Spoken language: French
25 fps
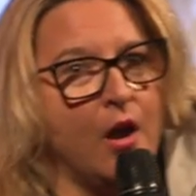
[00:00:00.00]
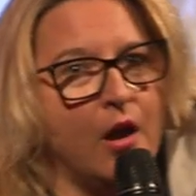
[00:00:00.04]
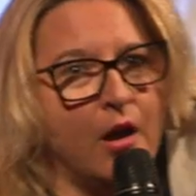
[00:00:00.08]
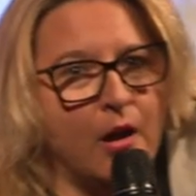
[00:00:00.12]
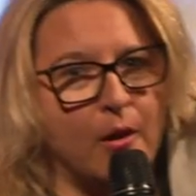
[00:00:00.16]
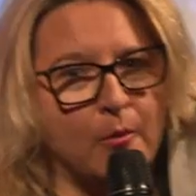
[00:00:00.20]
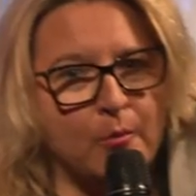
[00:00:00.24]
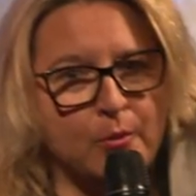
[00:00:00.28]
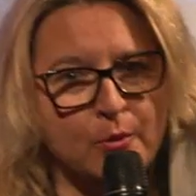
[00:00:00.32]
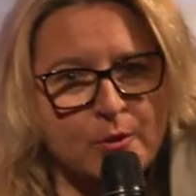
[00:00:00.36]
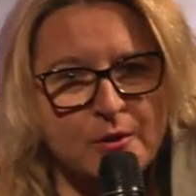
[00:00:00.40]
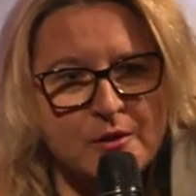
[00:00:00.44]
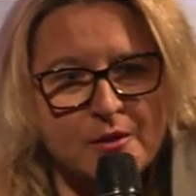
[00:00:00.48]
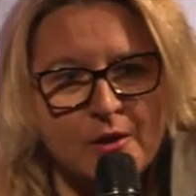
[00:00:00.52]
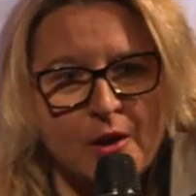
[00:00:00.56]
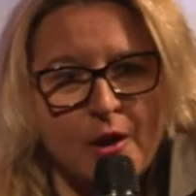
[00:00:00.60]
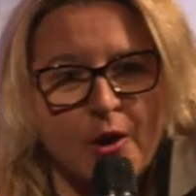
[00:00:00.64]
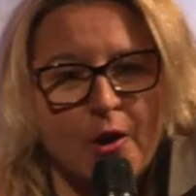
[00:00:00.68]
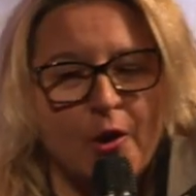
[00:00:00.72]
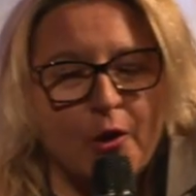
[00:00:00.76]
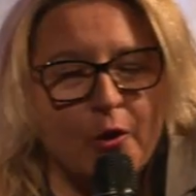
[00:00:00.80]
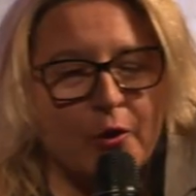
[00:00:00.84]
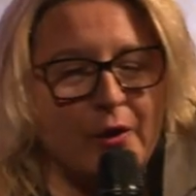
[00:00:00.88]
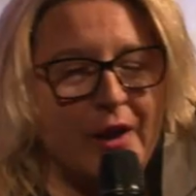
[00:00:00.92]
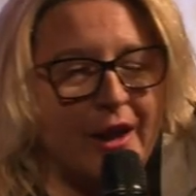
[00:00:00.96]
en plus,
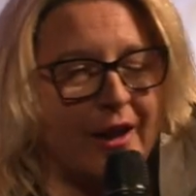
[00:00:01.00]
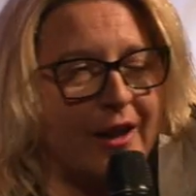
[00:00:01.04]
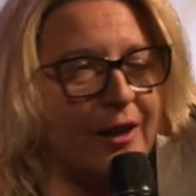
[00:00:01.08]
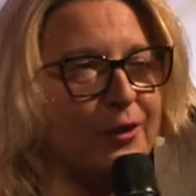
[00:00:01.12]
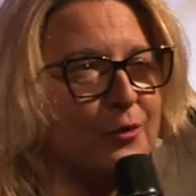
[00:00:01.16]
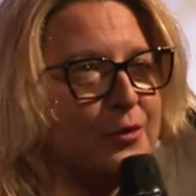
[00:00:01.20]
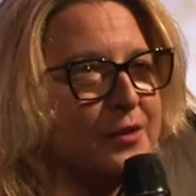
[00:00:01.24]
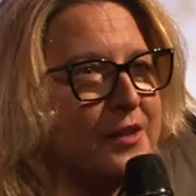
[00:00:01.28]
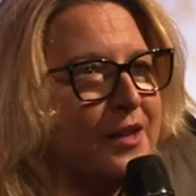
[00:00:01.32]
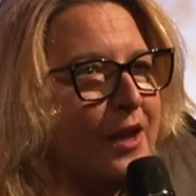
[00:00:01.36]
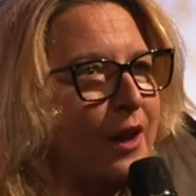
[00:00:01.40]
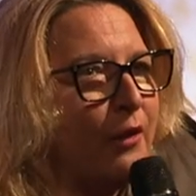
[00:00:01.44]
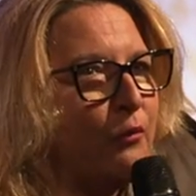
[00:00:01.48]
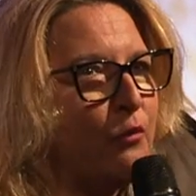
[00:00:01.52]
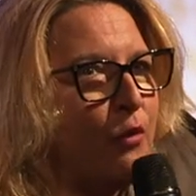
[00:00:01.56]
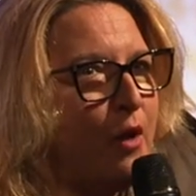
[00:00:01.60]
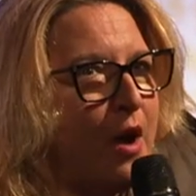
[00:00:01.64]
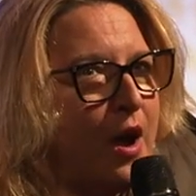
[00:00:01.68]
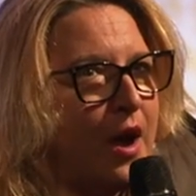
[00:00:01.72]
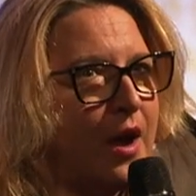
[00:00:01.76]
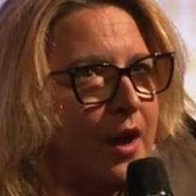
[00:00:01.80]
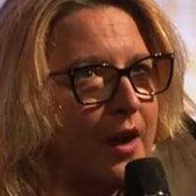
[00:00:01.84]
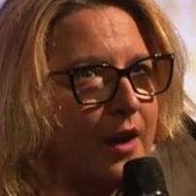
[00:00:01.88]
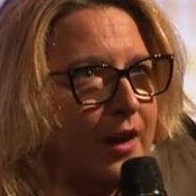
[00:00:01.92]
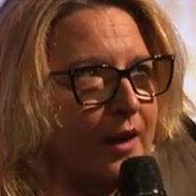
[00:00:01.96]
on a réussi à
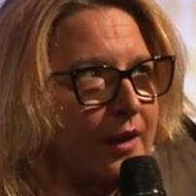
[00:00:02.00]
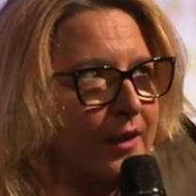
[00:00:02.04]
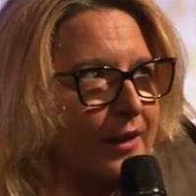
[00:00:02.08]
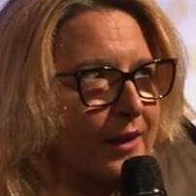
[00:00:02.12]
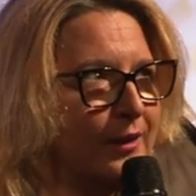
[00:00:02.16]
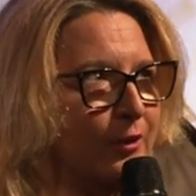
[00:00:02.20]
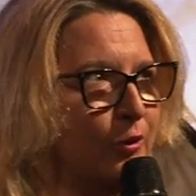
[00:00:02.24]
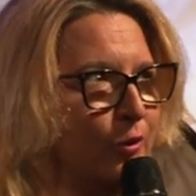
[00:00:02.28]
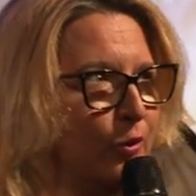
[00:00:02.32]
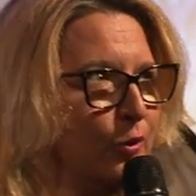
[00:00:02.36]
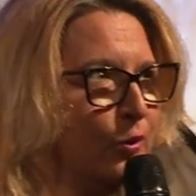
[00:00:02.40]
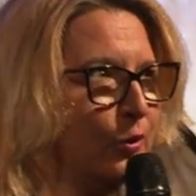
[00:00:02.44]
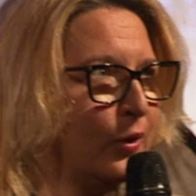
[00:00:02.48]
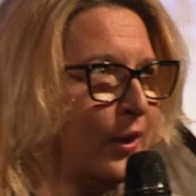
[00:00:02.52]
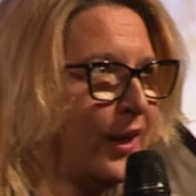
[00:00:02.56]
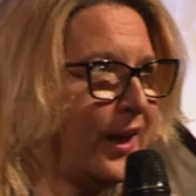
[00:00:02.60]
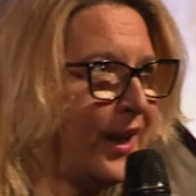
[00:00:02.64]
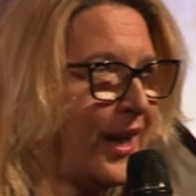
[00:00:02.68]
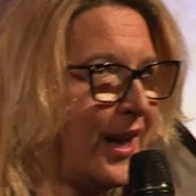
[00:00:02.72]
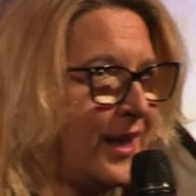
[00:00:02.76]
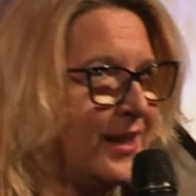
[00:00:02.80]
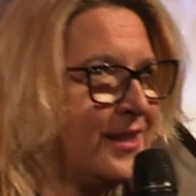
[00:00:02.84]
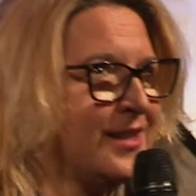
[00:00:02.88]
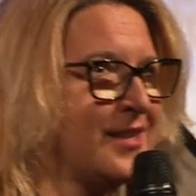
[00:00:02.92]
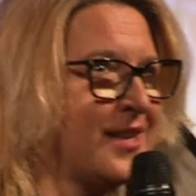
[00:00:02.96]
voir les deux
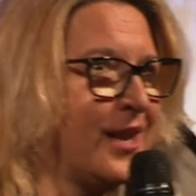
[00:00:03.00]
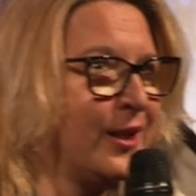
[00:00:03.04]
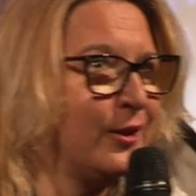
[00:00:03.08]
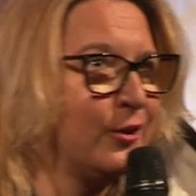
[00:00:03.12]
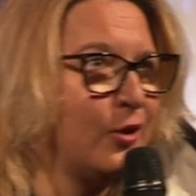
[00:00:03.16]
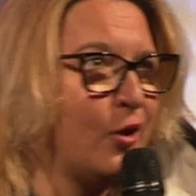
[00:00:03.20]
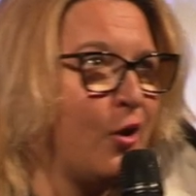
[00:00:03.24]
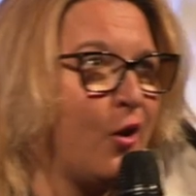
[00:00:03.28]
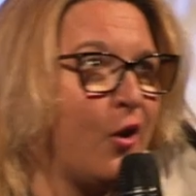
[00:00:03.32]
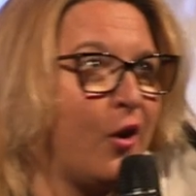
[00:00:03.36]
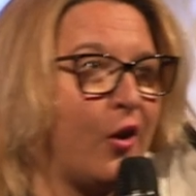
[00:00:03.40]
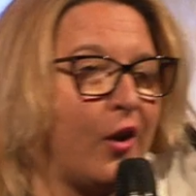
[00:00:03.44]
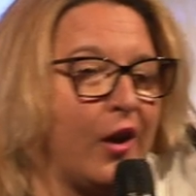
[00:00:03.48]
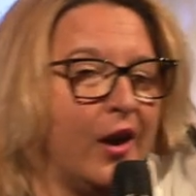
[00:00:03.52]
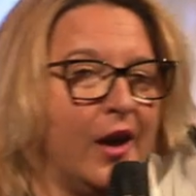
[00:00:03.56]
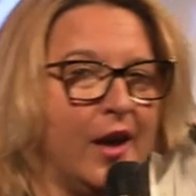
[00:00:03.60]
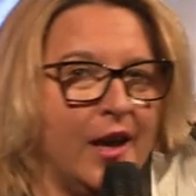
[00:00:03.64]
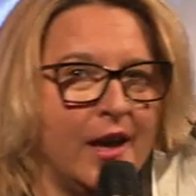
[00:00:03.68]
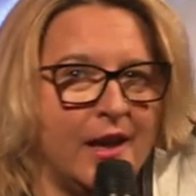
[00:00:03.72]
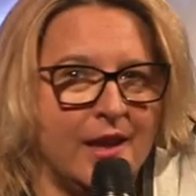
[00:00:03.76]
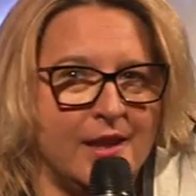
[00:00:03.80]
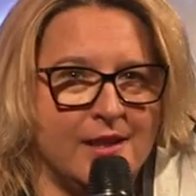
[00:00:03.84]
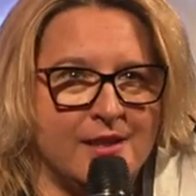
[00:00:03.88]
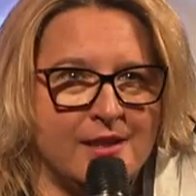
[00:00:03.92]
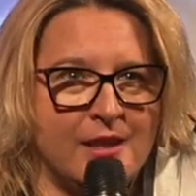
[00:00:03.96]
réalisateurs
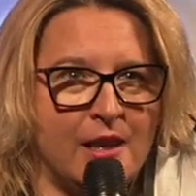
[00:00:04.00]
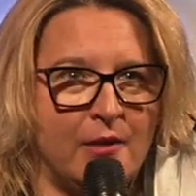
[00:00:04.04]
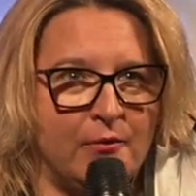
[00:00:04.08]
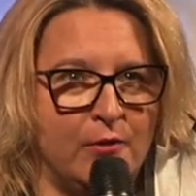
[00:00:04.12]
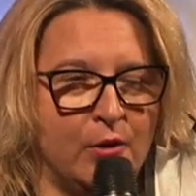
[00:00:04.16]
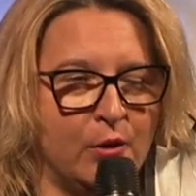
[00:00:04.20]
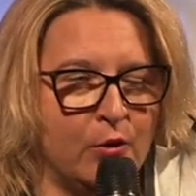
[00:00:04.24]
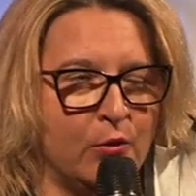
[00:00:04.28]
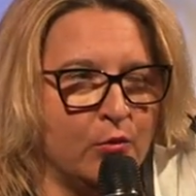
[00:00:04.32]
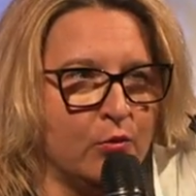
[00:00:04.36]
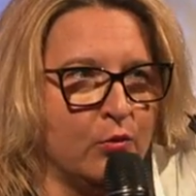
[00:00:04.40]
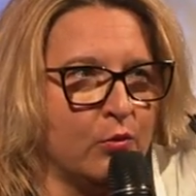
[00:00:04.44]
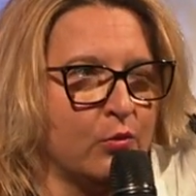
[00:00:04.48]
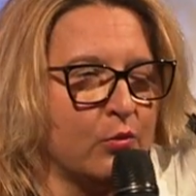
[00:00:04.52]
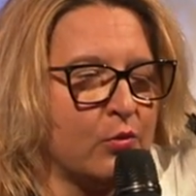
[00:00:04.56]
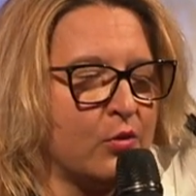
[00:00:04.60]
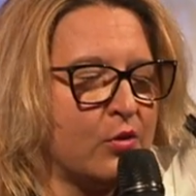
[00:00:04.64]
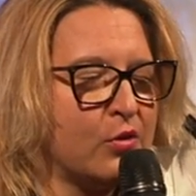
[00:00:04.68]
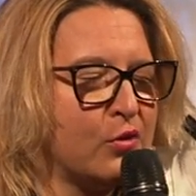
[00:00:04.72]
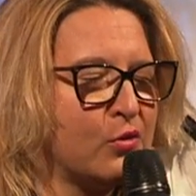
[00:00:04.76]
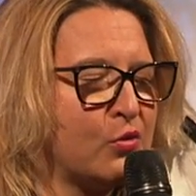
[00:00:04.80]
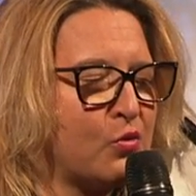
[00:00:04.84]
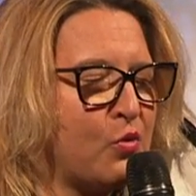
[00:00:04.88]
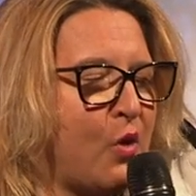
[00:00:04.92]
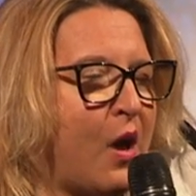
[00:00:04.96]
ici avec nous
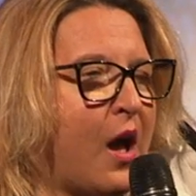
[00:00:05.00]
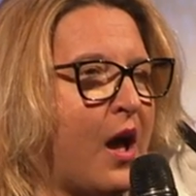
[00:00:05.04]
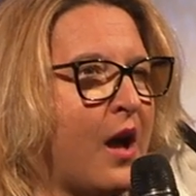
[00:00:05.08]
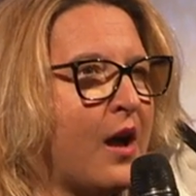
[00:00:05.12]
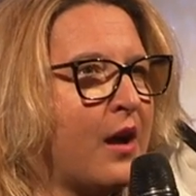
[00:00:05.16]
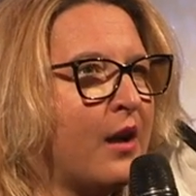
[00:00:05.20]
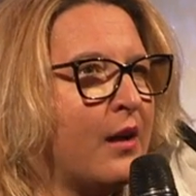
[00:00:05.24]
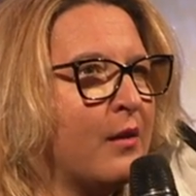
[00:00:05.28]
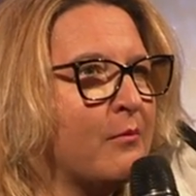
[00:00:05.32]
ce soir,